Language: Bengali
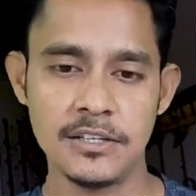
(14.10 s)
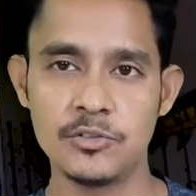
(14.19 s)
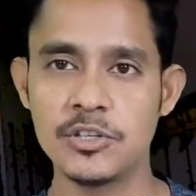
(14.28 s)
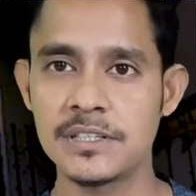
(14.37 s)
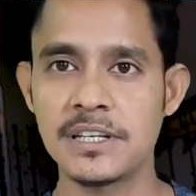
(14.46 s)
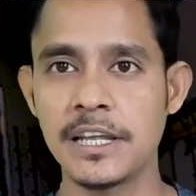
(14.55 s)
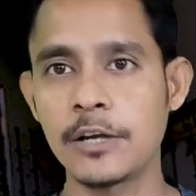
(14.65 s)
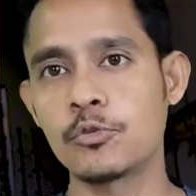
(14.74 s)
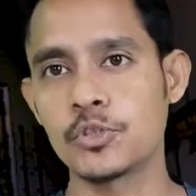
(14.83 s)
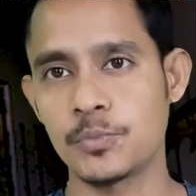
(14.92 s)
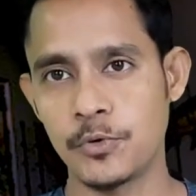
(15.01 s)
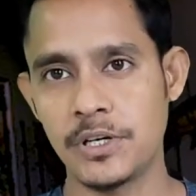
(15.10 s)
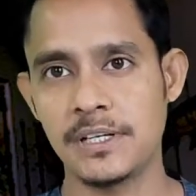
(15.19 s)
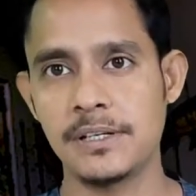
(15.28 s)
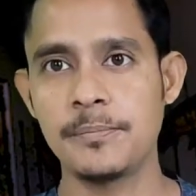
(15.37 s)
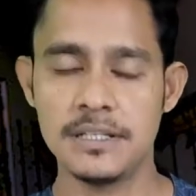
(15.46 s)
দুই
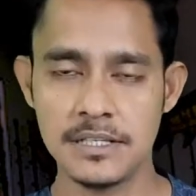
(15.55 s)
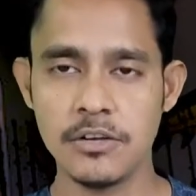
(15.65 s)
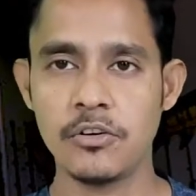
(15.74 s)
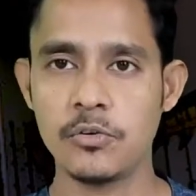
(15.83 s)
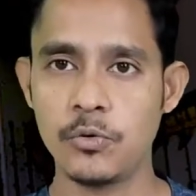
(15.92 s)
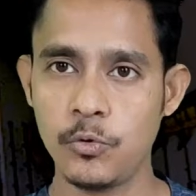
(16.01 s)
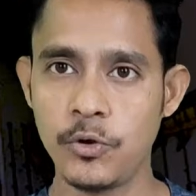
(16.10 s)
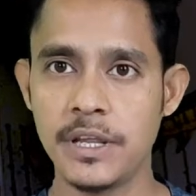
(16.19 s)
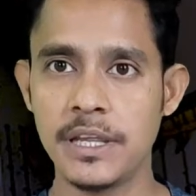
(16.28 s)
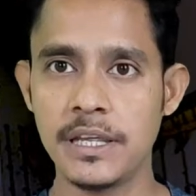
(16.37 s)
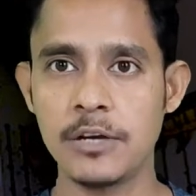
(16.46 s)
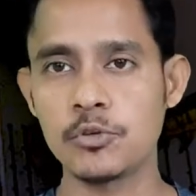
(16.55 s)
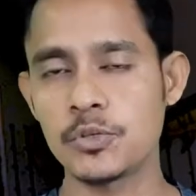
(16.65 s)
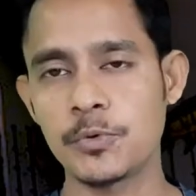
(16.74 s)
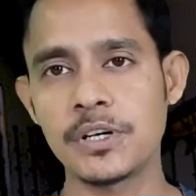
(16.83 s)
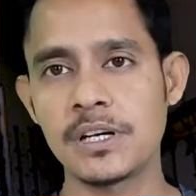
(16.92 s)
মডেল যাই হোক ওই
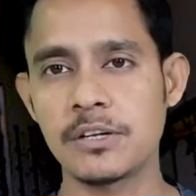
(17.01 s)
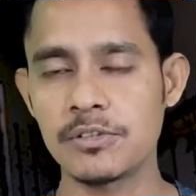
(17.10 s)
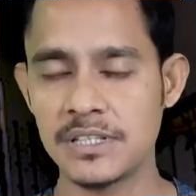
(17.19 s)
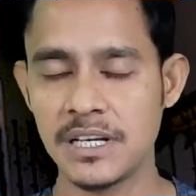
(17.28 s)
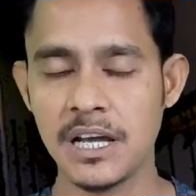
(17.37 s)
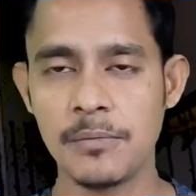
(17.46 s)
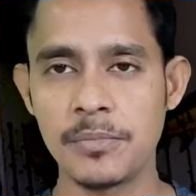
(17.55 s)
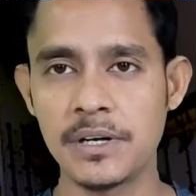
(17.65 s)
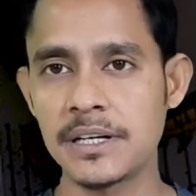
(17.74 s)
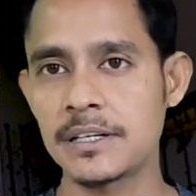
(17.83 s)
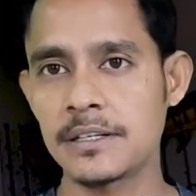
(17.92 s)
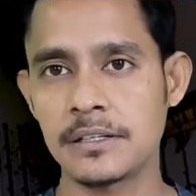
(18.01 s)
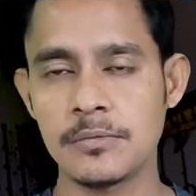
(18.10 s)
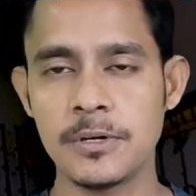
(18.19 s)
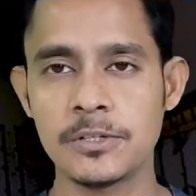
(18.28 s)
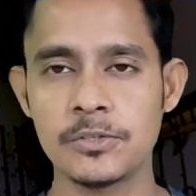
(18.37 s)
একুশ মডেলটা হচ্ছে আপগ্রেডেড
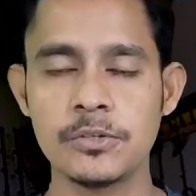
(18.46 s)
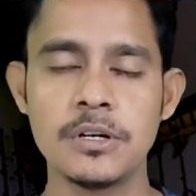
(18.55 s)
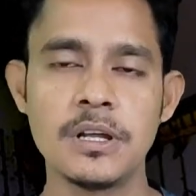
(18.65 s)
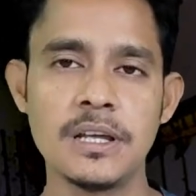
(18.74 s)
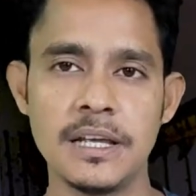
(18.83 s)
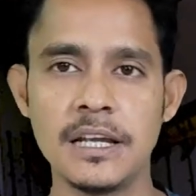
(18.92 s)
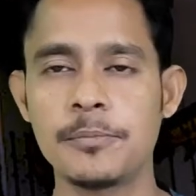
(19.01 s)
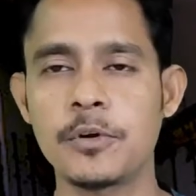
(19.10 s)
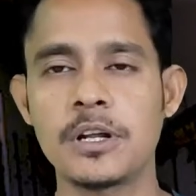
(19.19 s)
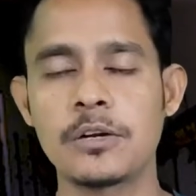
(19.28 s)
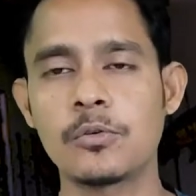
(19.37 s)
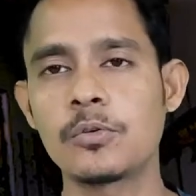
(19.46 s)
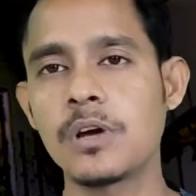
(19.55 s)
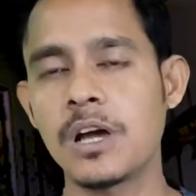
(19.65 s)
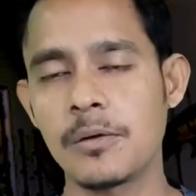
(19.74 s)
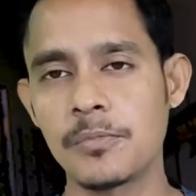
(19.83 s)
একটা ভার্সন এরপরে আর কোনো
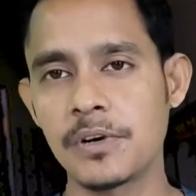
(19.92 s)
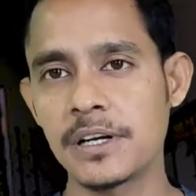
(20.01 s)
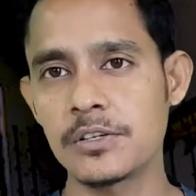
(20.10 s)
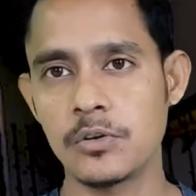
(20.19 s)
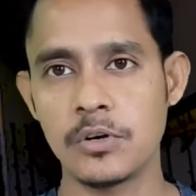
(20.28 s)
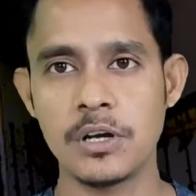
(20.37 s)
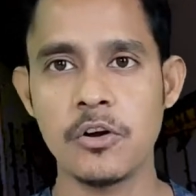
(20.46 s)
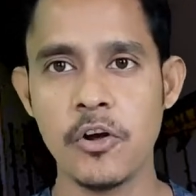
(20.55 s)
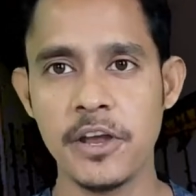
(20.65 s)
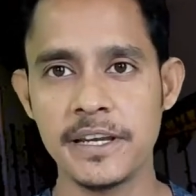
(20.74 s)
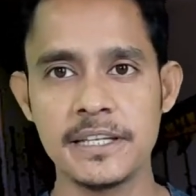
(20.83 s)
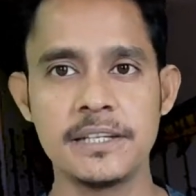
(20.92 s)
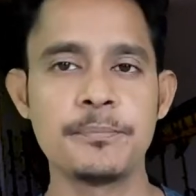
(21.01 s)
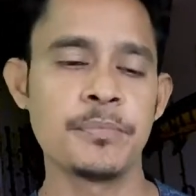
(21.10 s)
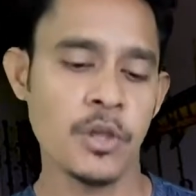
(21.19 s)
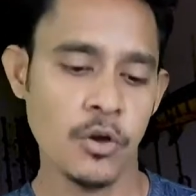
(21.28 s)
আপগ্রেড করা হয়নি
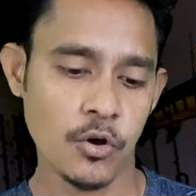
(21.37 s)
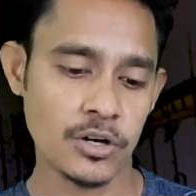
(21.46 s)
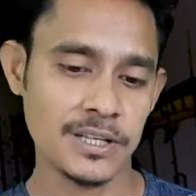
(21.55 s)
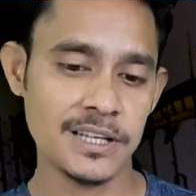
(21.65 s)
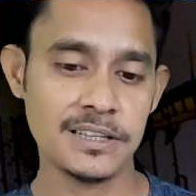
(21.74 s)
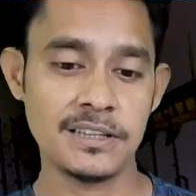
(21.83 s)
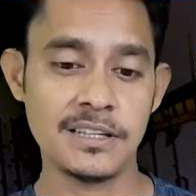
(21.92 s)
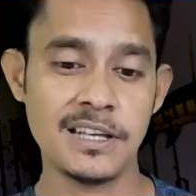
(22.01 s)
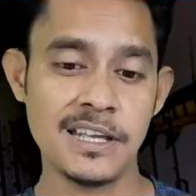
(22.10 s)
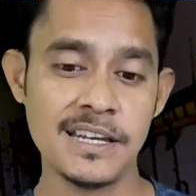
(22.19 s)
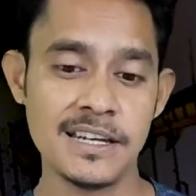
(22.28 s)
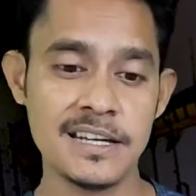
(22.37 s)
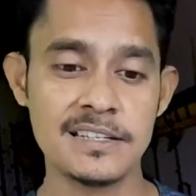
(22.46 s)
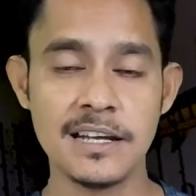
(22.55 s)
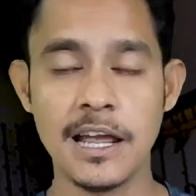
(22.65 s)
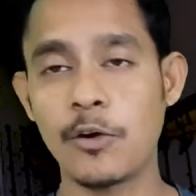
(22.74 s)
অর্থাৎ এই
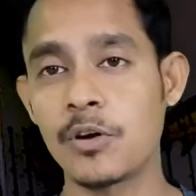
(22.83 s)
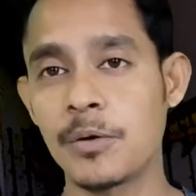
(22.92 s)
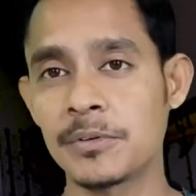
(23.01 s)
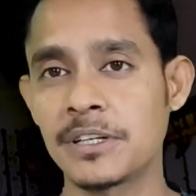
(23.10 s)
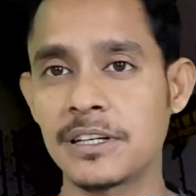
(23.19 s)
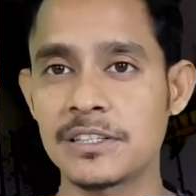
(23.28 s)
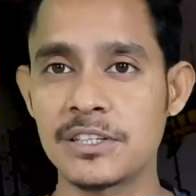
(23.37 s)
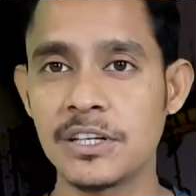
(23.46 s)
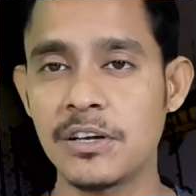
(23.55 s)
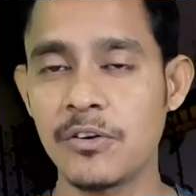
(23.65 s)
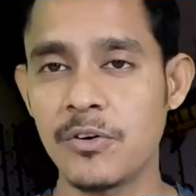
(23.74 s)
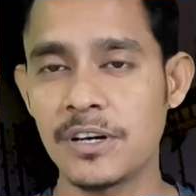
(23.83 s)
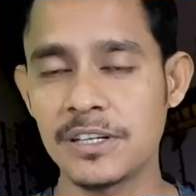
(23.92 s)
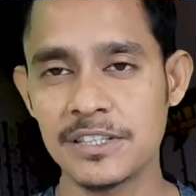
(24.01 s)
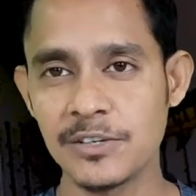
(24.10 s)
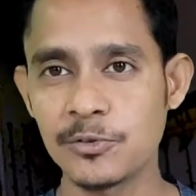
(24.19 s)
রিলটা এখন আমাদের কাছে
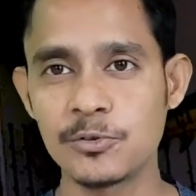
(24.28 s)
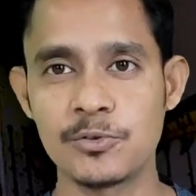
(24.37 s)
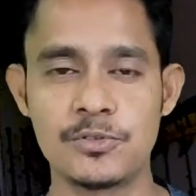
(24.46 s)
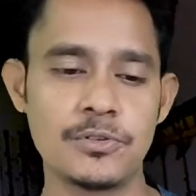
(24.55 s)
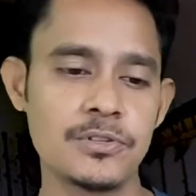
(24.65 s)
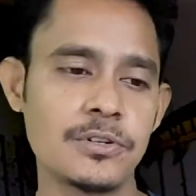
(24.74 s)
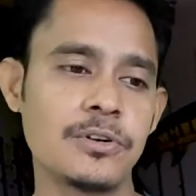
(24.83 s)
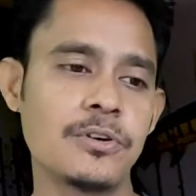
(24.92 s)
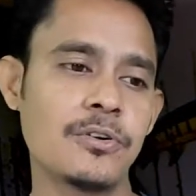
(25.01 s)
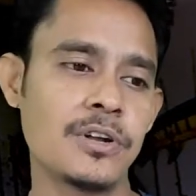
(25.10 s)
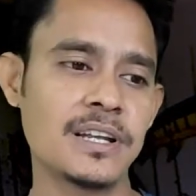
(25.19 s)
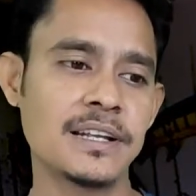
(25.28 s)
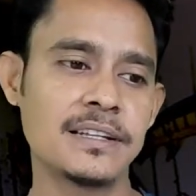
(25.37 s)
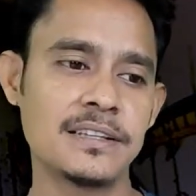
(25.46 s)
অনেকটাই নতুন যদিও অনেক